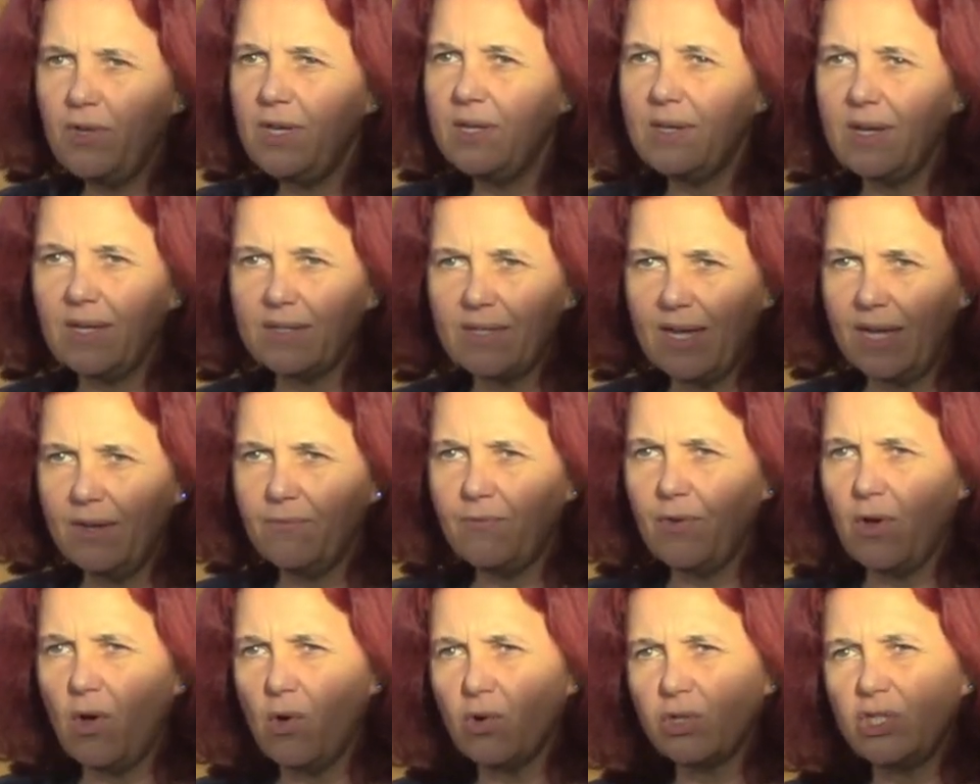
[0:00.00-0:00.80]
Vielen hat
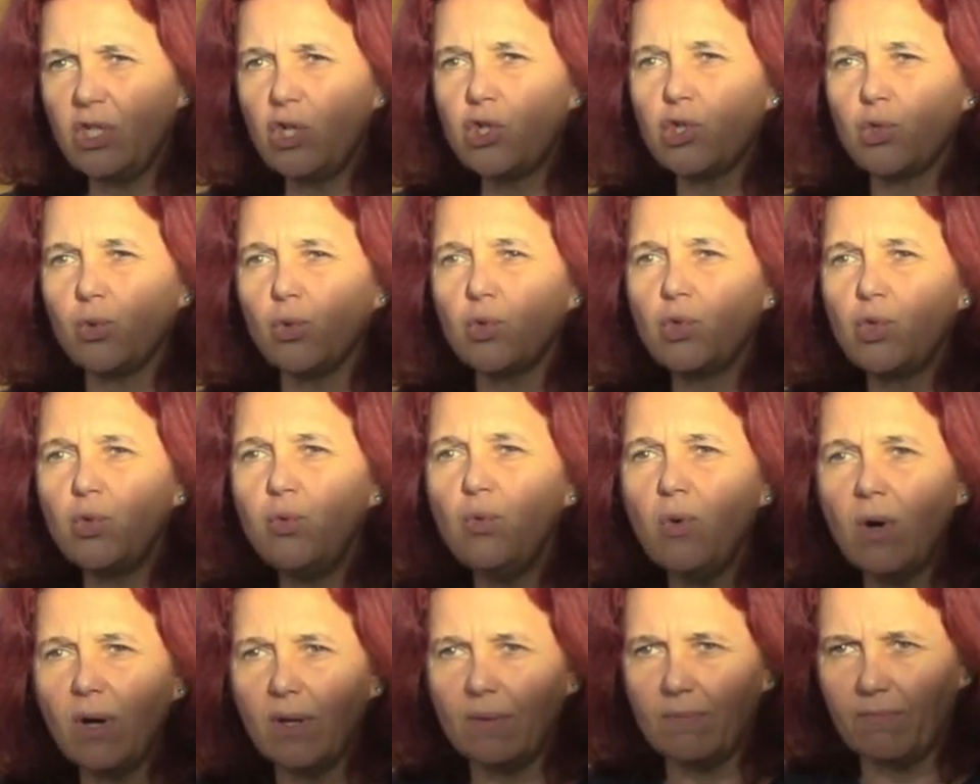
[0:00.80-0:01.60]
einfach auch die
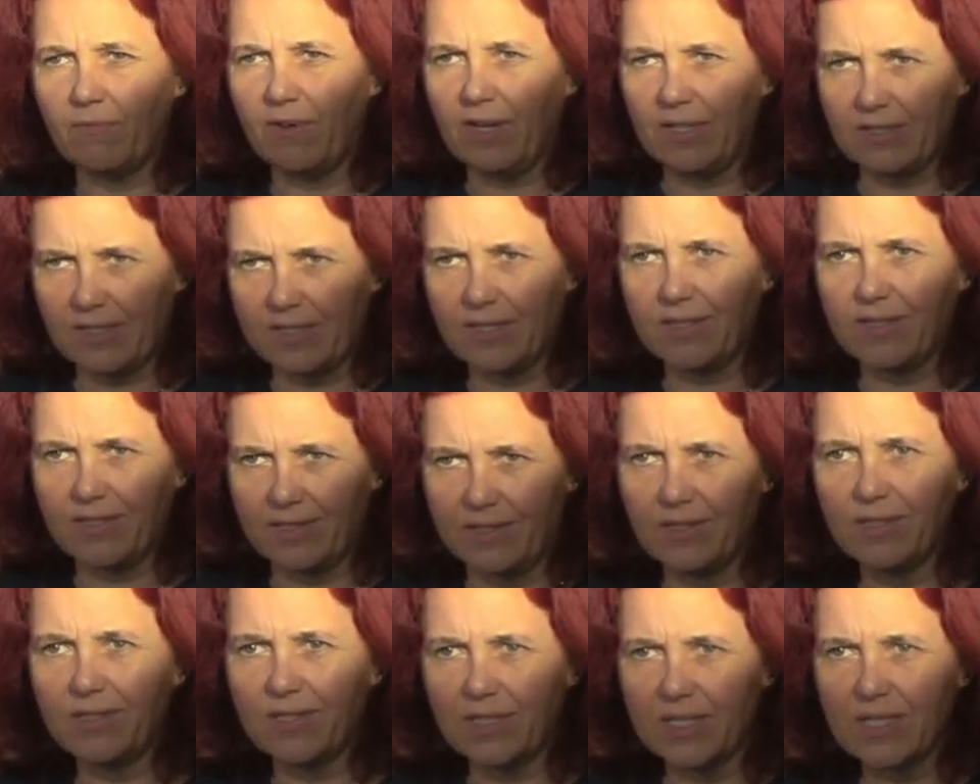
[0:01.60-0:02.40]
Struktur im wahrsten
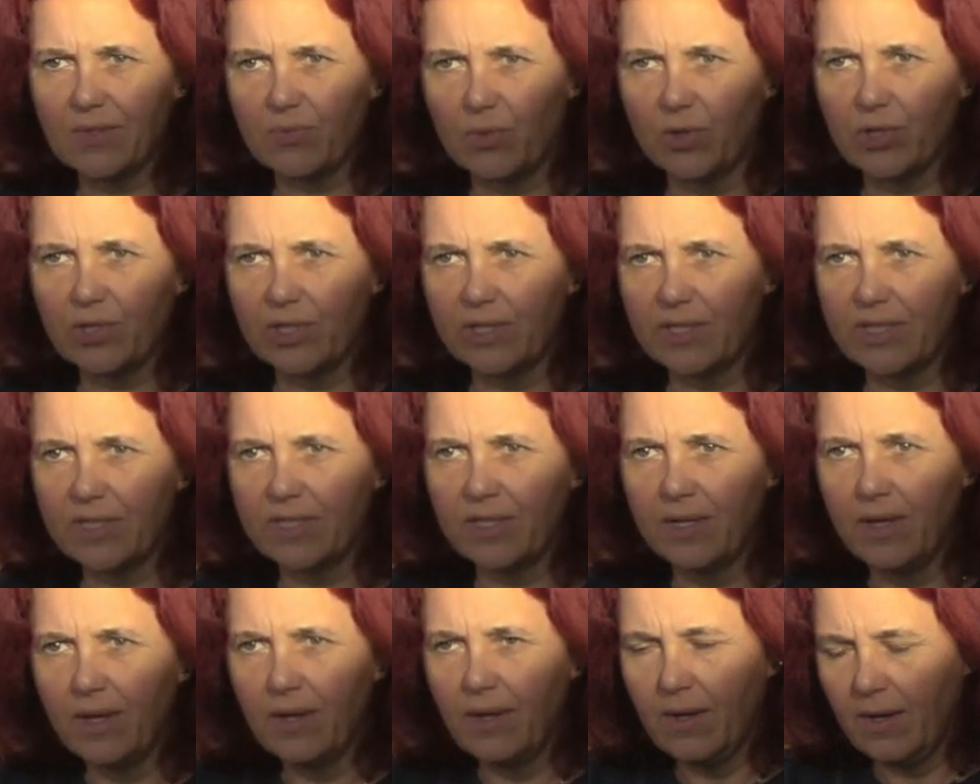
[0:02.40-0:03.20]
Sinne des
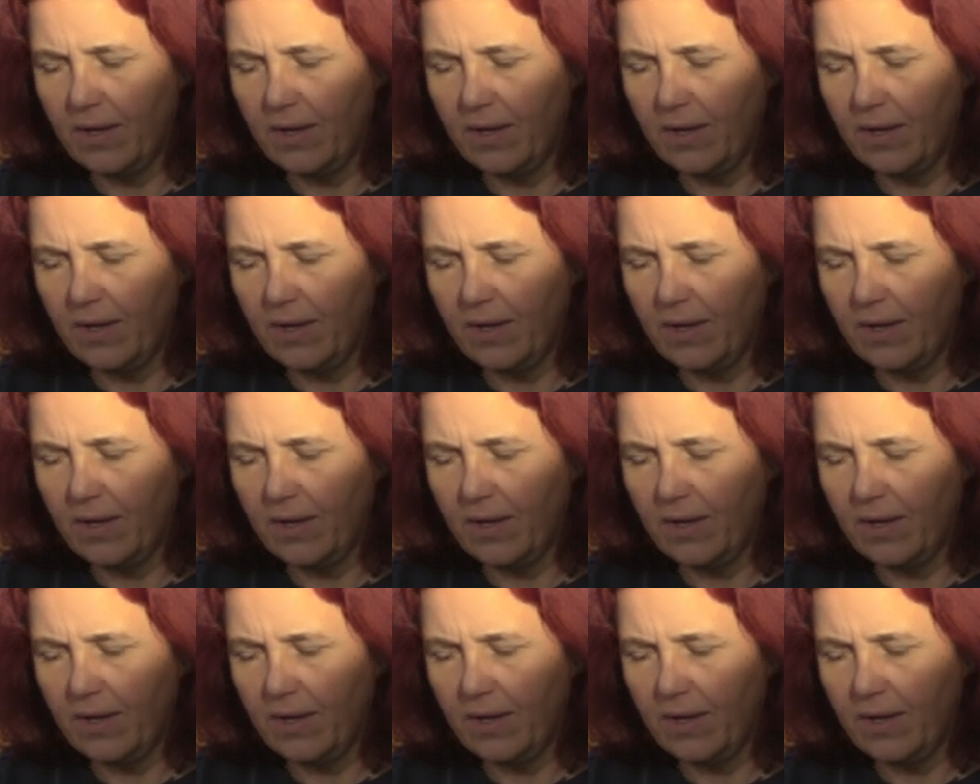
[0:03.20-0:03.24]
Wortes